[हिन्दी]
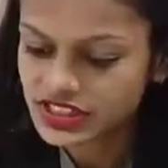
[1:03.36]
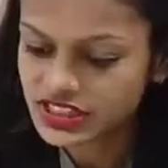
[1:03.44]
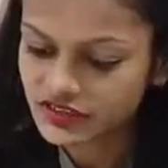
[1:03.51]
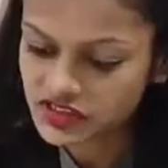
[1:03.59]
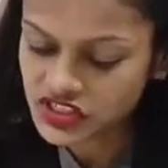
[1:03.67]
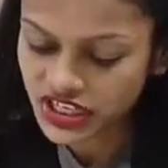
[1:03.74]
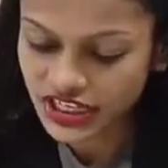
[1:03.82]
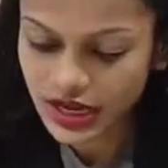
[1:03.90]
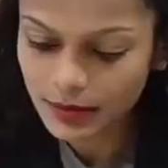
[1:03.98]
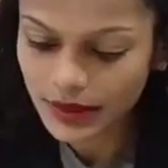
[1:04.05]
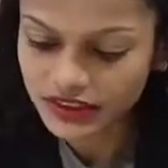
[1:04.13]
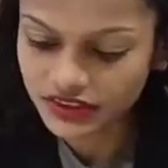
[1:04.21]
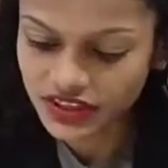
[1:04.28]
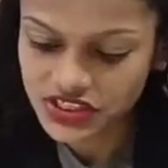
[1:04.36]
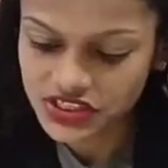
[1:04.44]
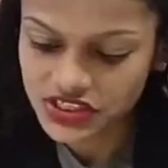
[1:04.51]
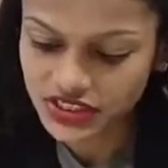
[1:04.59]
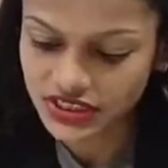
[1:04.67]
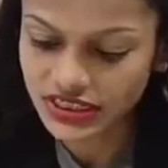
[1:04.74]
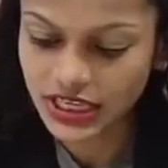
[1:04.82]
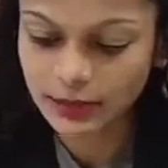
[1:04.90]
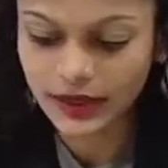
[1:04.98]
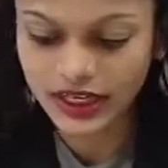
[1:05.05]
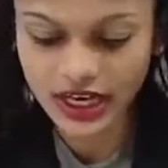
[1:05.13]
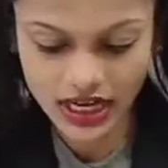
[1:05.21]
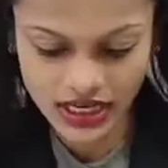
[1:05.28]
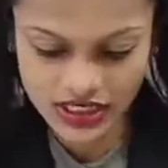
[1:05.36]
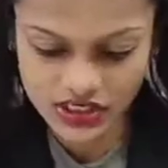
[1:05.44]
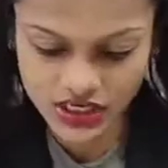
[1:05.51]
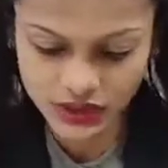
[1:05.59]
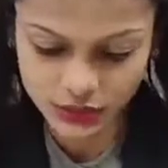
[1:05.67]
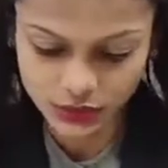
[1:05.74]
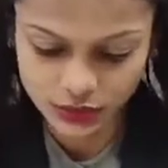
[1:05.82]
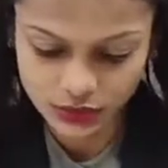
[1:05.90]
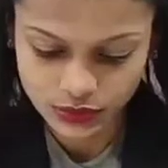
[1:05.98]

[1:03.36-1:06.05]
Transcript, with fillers: शिवसेना मंत्री शिंदे पर काला जादू